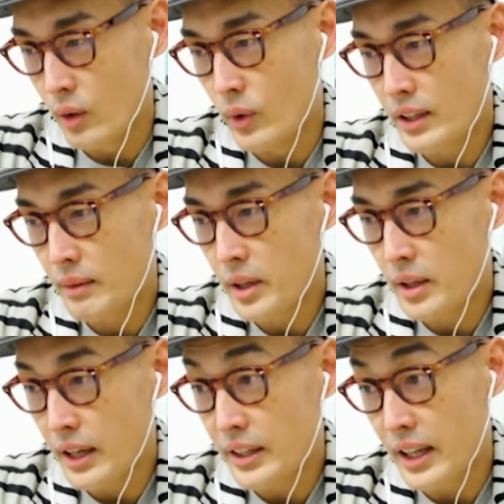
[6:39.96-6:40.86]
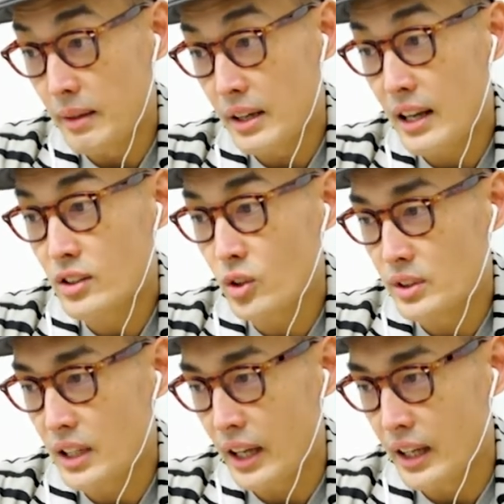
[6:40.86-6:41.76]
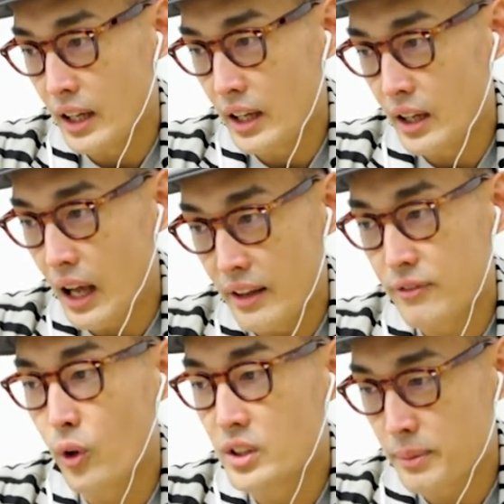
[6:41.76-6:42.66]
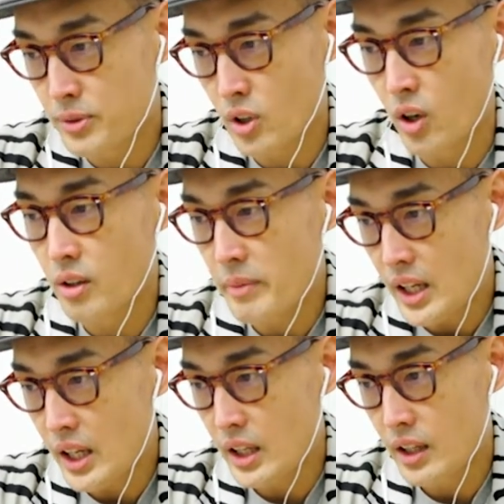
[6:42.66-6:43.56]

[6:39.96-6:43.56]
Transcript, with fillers: แต่ว่าทำให้ไอเดียมันน่าสนใจนะฮะ iPhone 12 mini